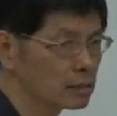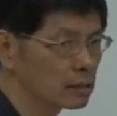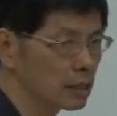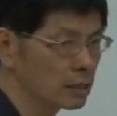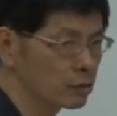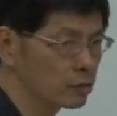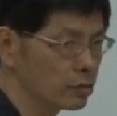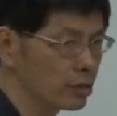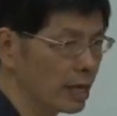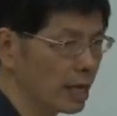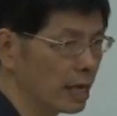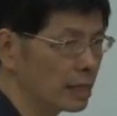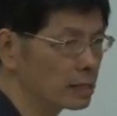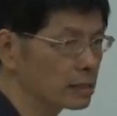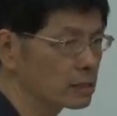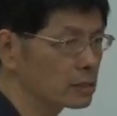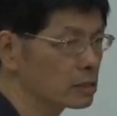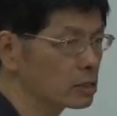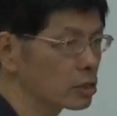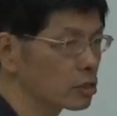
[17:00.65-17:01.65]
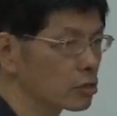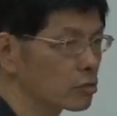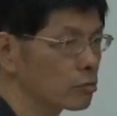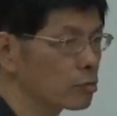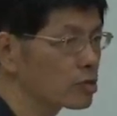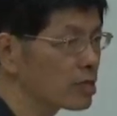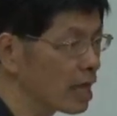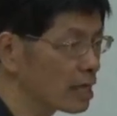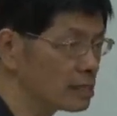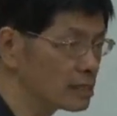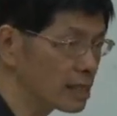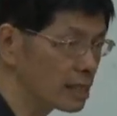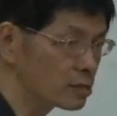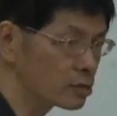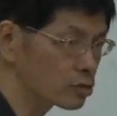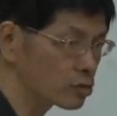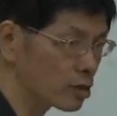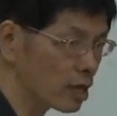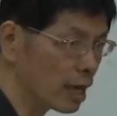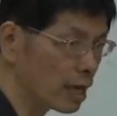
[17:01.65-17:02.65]
的语言就不难
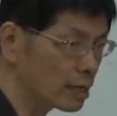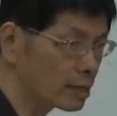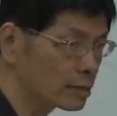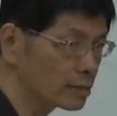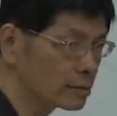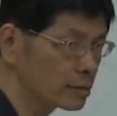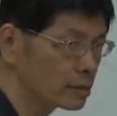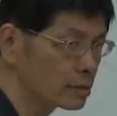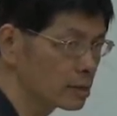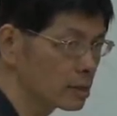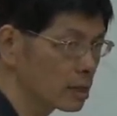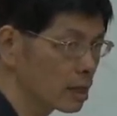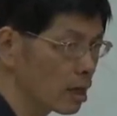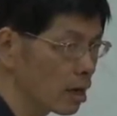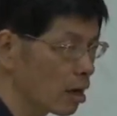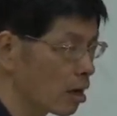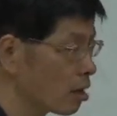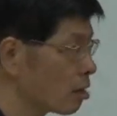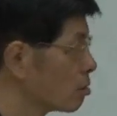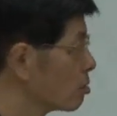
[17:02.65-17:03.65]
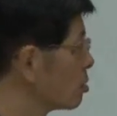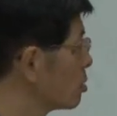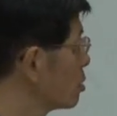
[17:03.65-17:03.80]
证出来。哦，